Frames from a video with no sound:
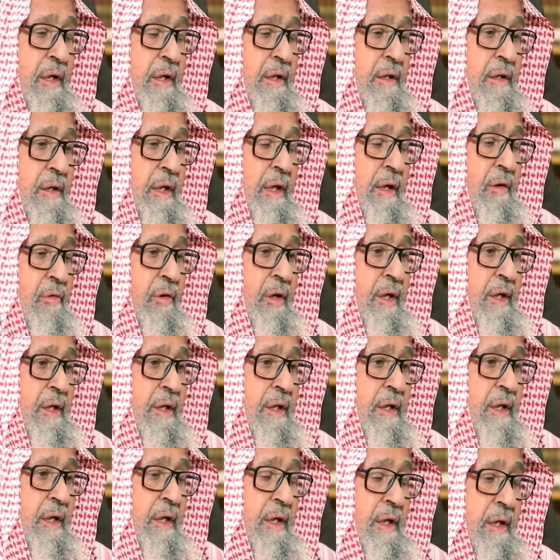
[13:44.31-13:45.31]
الدعوة
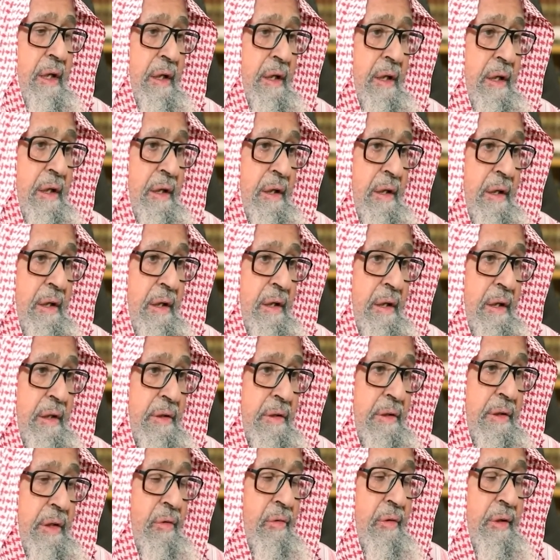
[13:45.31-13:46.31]
إلى
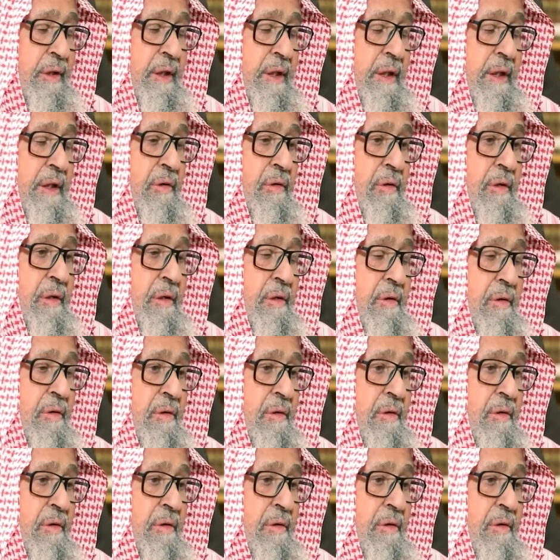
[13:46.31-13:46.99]
التوحيد